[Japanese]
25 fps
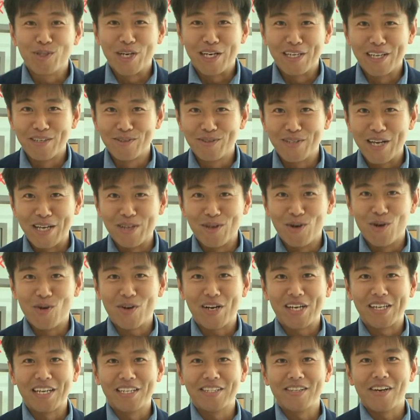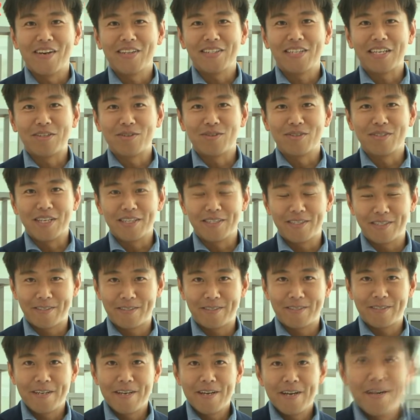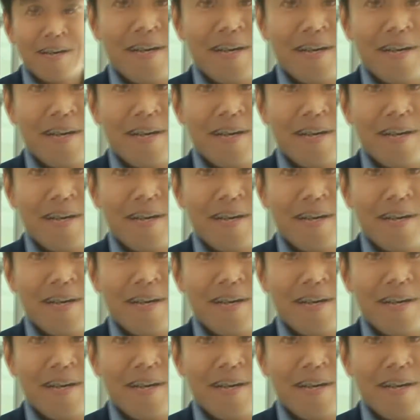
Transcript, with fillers: 送アナウンサーの金沢悟です